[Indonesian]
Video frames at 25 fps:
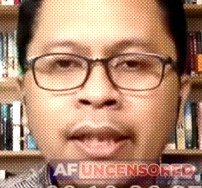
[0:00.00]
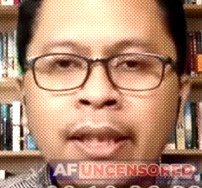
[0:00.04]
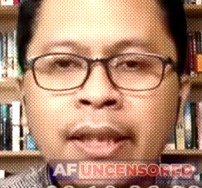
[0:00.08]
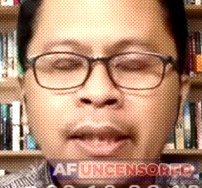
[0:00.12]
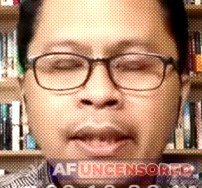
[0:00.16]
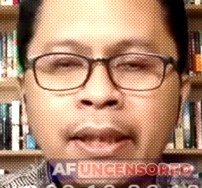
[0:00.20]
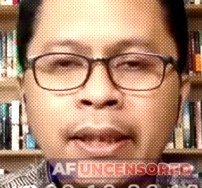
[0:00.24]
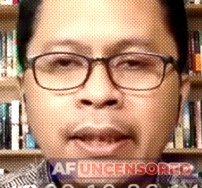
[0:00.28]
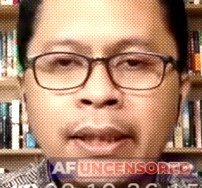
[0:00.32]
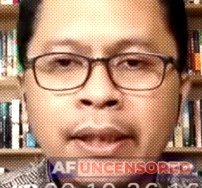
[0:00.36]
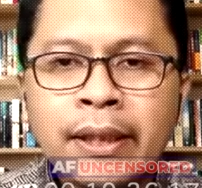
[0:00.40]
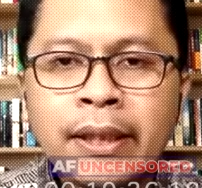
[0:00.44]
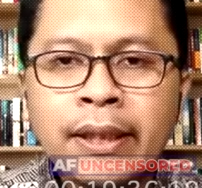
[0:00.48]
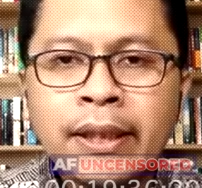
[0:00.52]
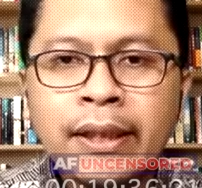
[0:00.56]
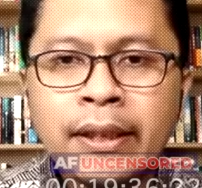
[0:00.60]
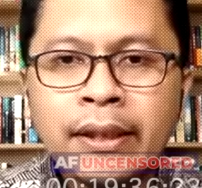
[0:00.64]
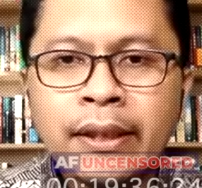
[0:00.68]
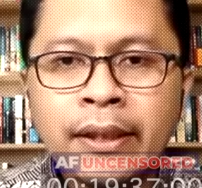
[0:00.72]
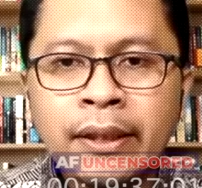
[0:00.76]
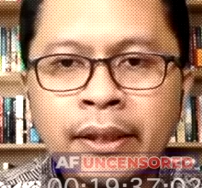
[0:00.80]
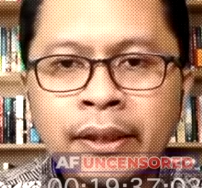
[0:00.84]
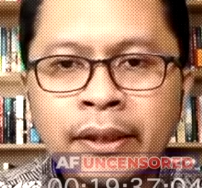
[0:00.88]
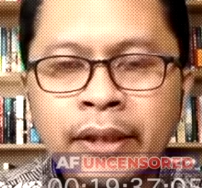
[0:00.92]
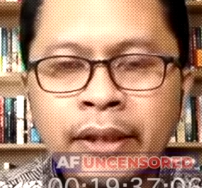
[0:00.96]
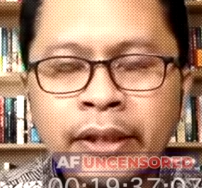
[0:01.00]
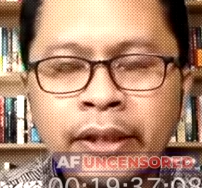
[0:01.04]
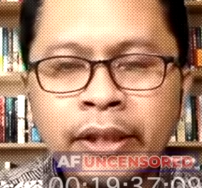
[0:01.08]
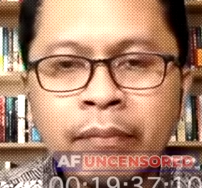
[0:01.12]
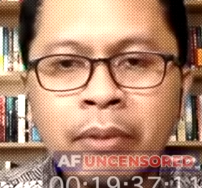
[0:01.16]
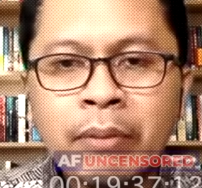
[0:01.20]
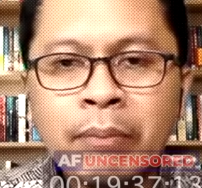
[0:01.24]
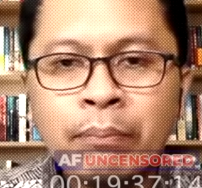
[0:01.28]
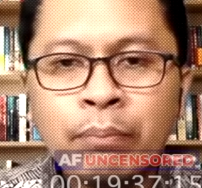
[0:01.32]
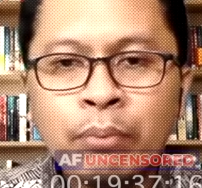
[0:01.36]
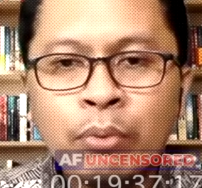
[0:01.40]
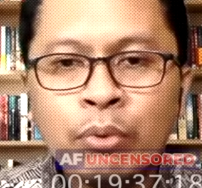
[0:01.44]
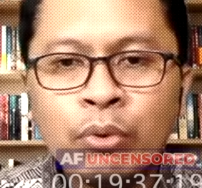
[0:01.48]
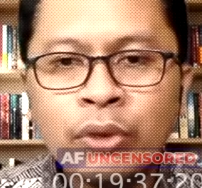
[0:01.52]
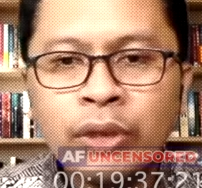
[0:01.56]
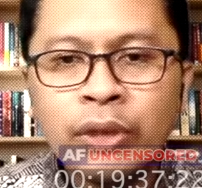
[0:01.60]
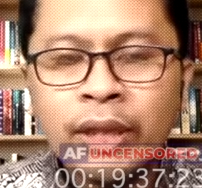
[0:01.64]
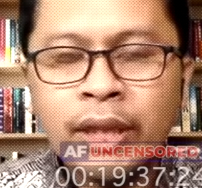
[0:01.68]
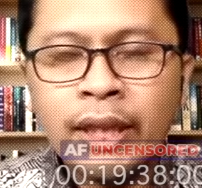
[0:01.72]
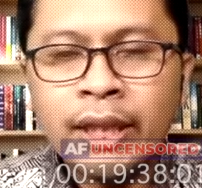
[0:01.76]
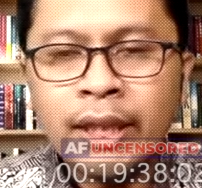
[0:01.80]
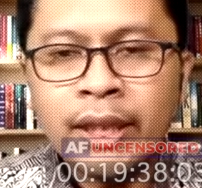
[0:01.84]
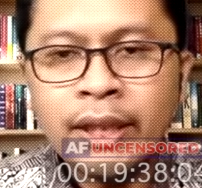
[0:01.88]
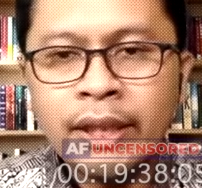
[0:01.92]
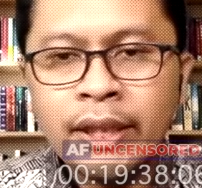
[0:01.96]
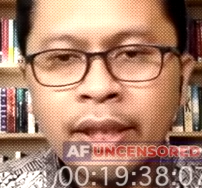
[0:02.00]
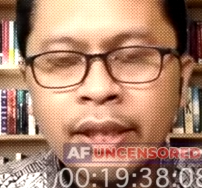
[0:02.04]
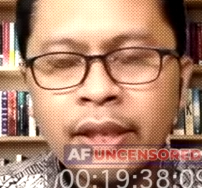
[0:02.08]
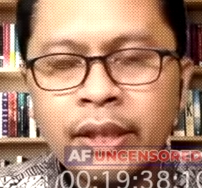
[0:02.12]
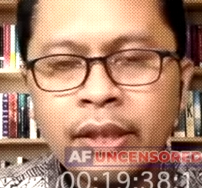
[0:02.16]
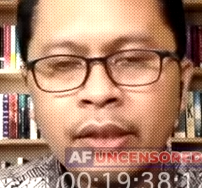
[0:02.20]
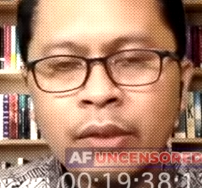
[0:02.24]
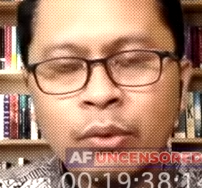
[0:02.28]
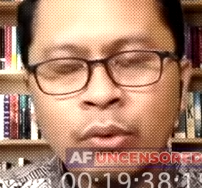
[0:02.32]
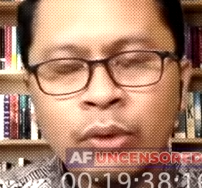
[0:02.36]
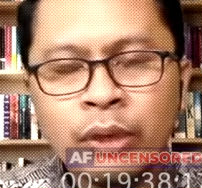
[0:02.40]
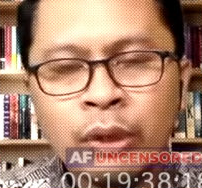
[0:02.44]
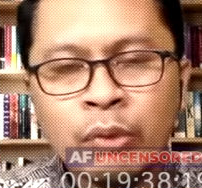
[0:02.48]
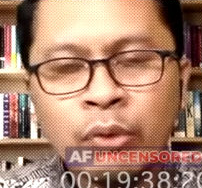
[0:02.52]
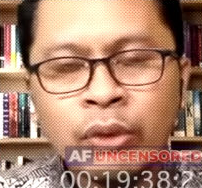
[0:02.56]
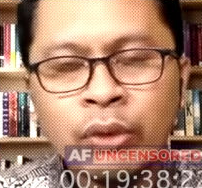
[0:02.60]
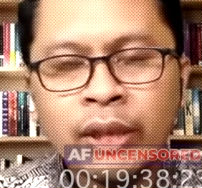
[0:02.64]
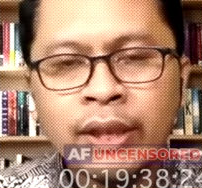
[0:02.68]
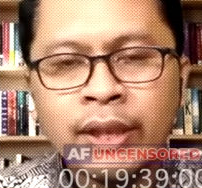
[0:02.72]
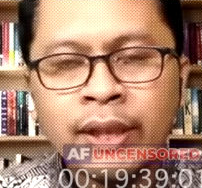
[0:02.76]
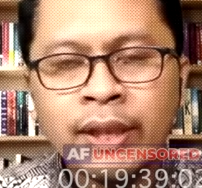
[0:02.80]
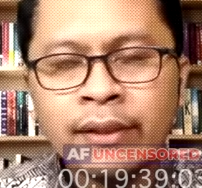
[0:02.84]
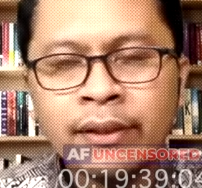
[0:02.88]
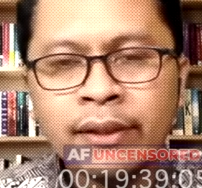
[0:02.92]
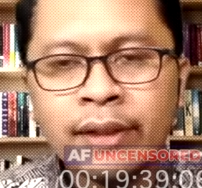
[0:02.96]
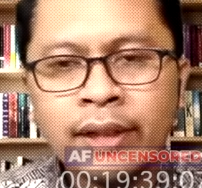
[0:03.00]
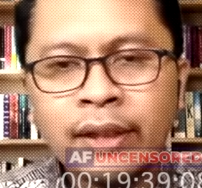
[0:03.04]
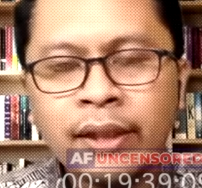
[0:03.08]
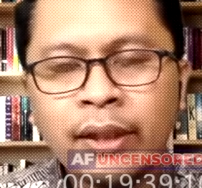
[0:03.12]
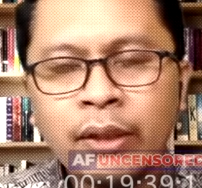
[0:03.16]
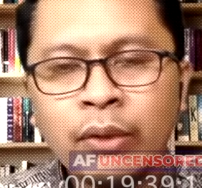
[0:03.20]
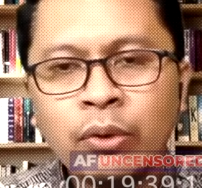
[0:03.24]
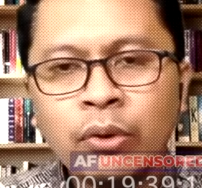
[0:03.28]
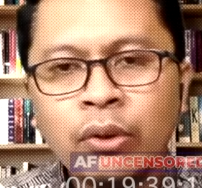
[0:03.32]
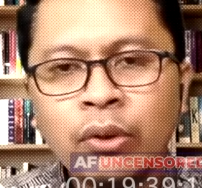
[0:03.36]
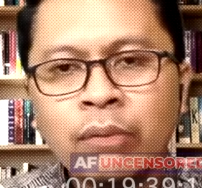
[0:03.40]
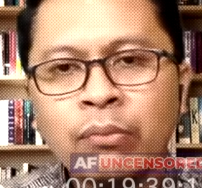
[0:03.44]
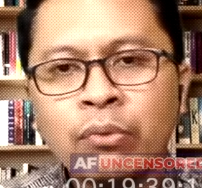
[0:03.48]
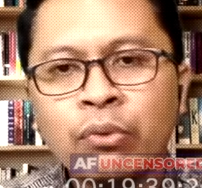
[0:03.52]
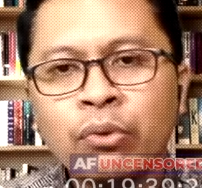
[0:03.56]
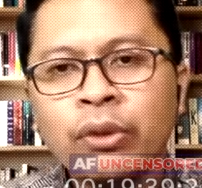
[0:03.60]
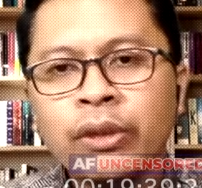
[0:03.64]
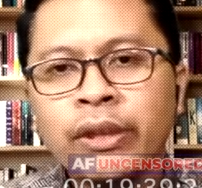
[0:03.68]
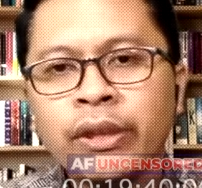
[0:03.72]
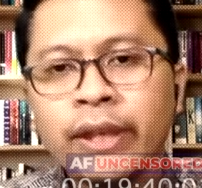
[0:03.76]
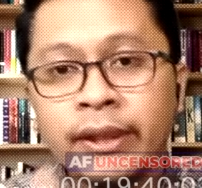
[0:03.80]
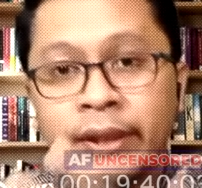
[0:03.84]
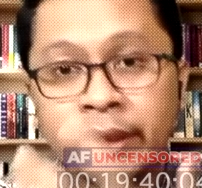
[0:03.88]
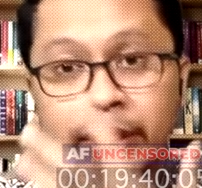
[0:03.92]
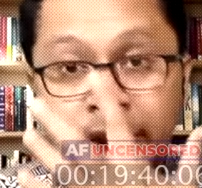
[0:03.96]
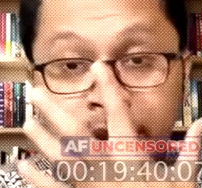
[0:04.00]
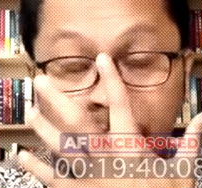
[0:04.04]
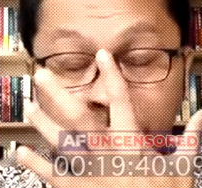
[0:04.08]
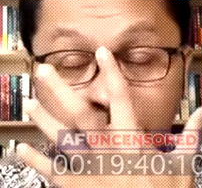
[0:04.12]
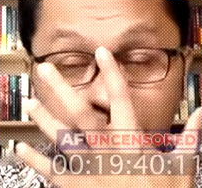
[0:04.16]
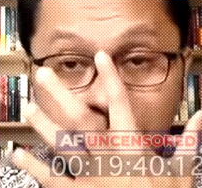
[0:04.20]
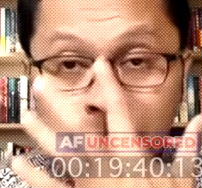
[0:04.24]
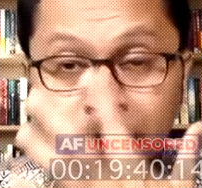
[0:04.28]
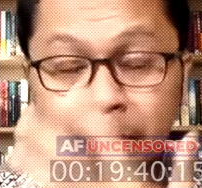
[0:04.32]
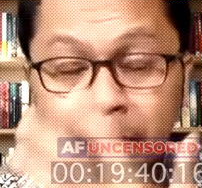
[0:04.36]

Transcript: eh, kita mempunyai undang-undang dasar, lalu kemudian kita